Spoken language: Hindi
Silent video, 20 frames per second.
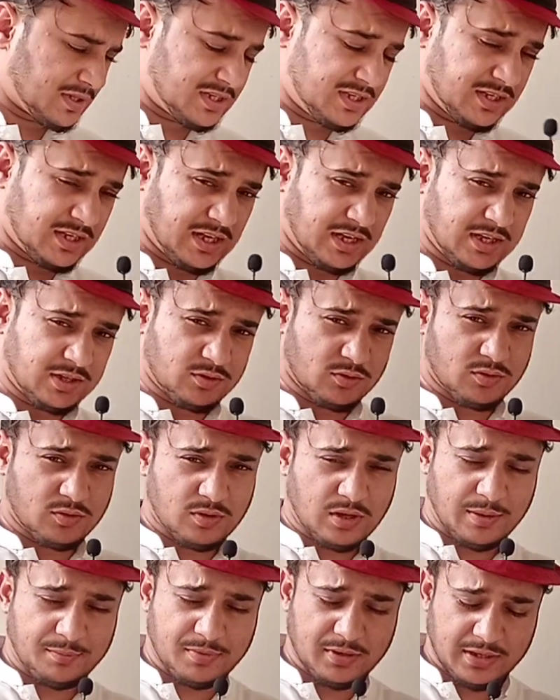बच्ची के लिए तो
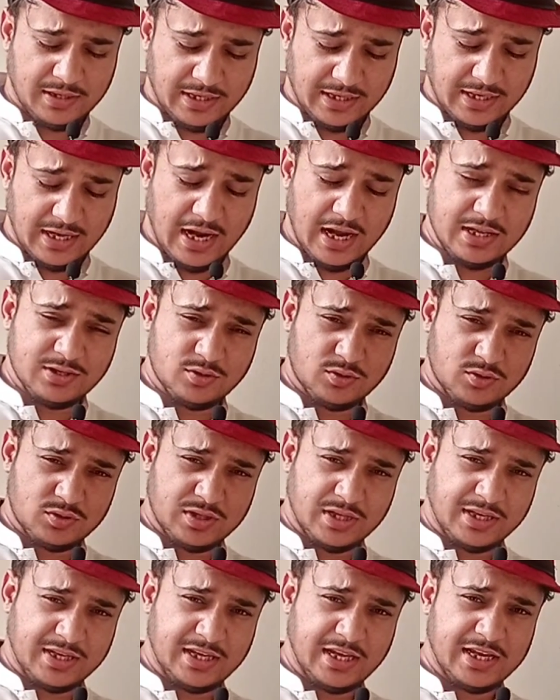अब निकाह जो
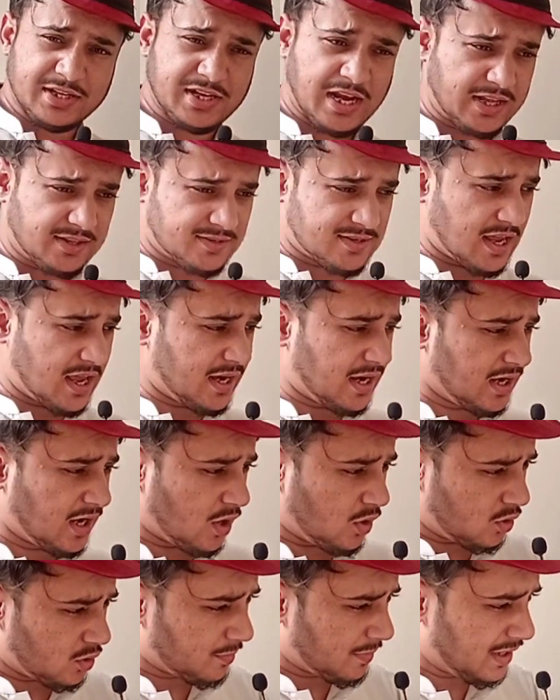उसने किया शायद ज़ाहिर
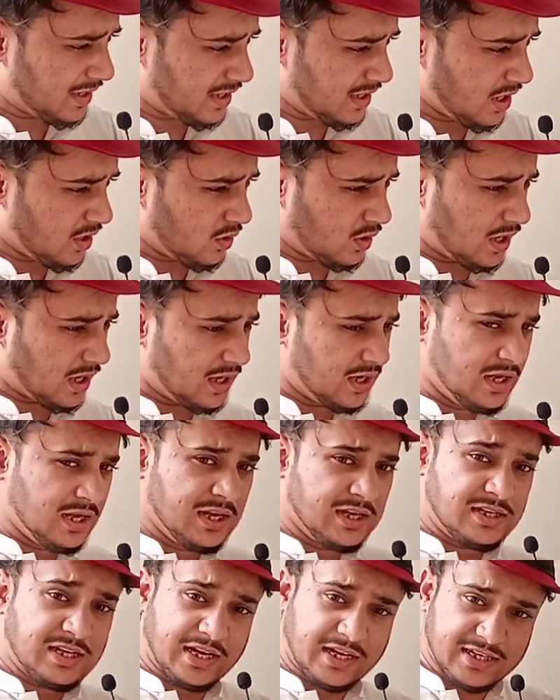लाहौर में ही किया होगा
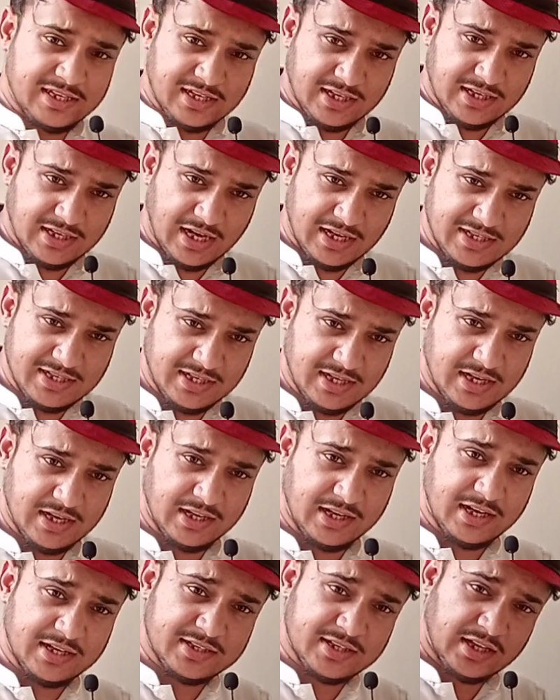या किसी कराची के
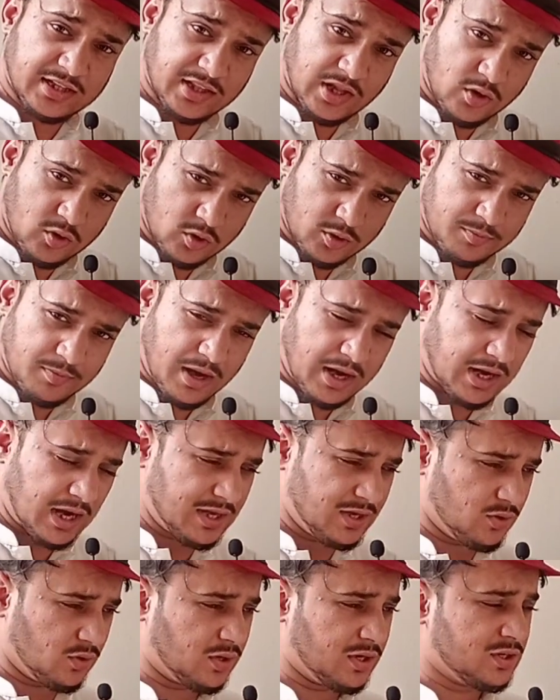लड़के के साथ लाहौर भाग
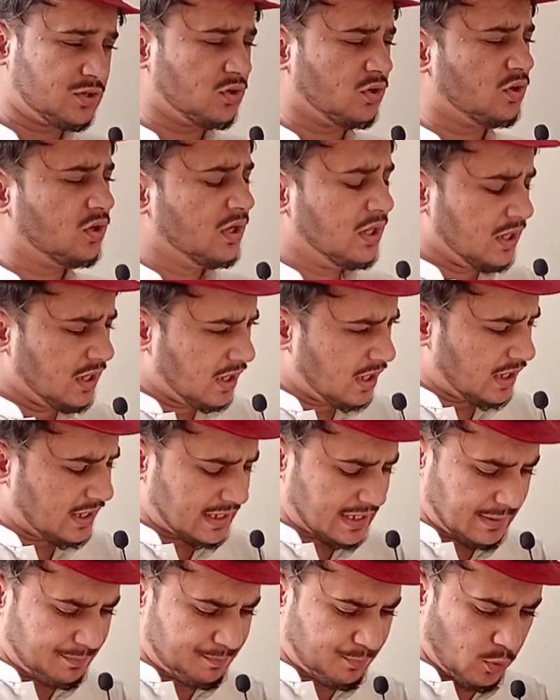आई होगी जो
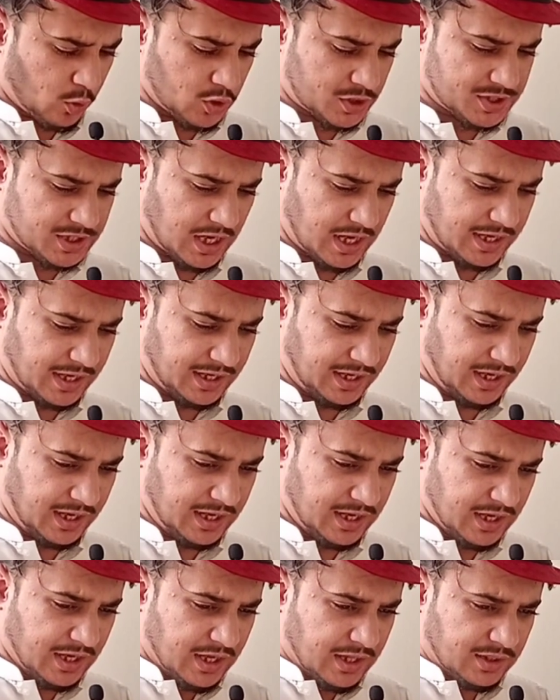रिपोर्ट्स आ रही
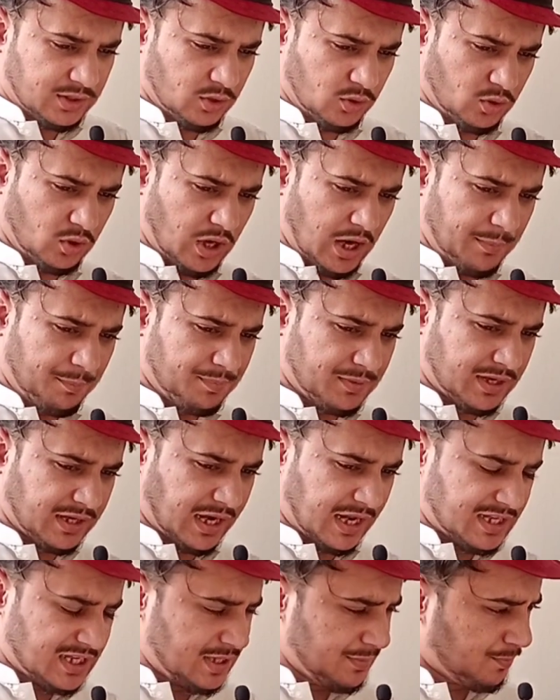हैं तो अब अब
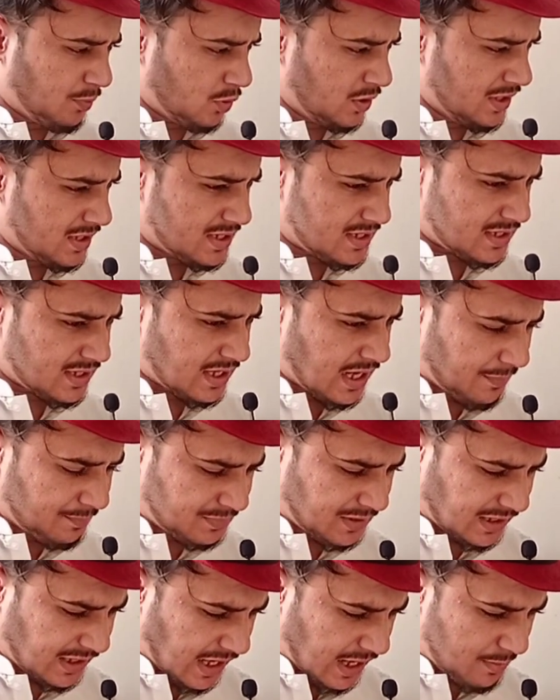कराची पुलिस
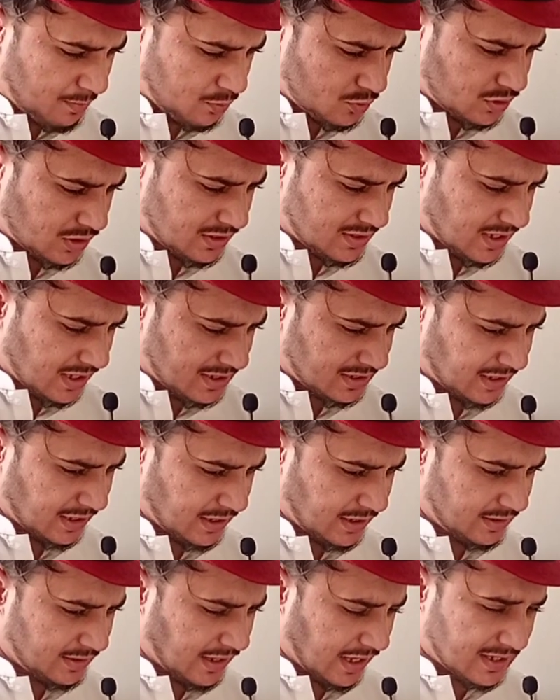कब तक आप उसकी सर्च
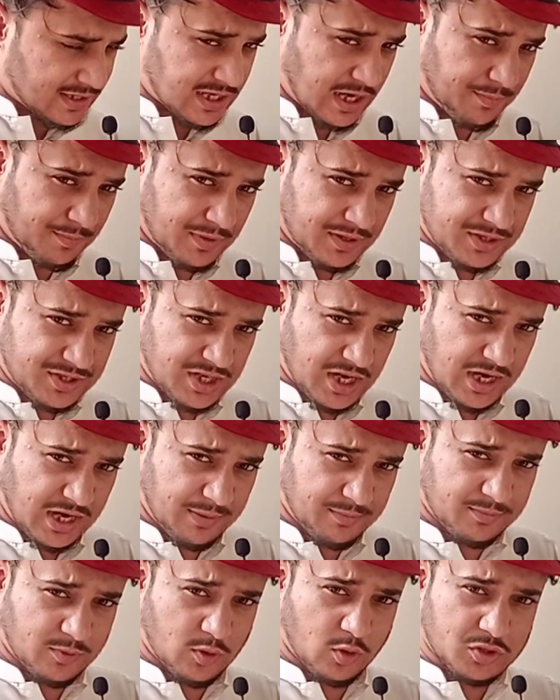के नेक्स्ट आप
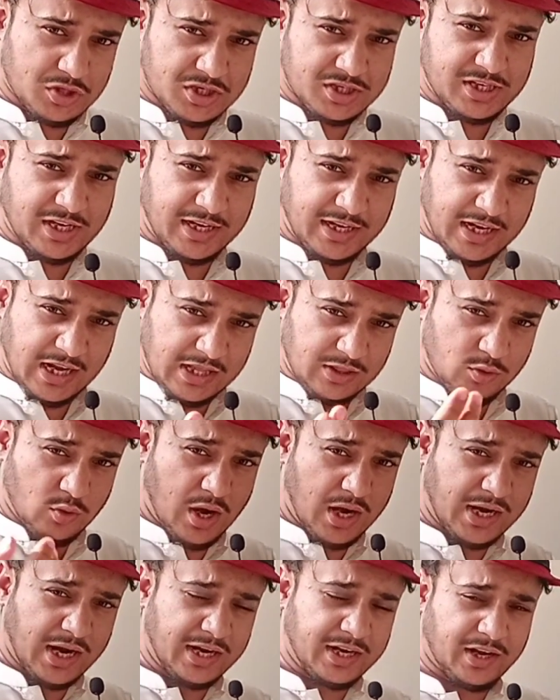इंशाल्लाह हम कोशिश करेंगे कि
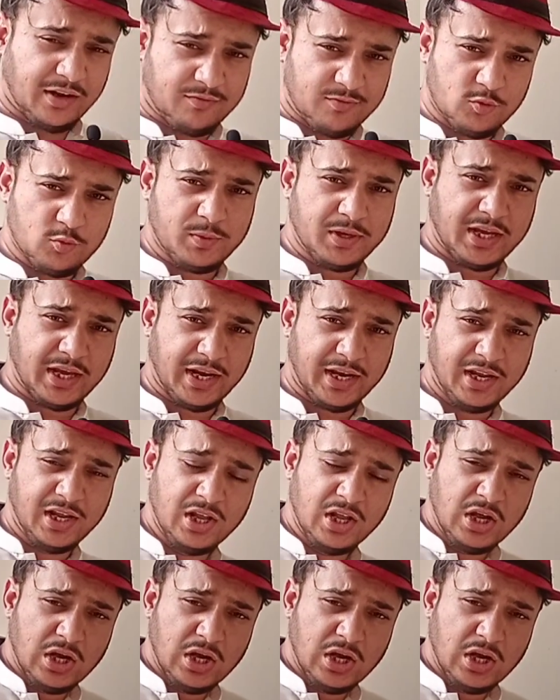दुआ का इंटरव्यू भी करें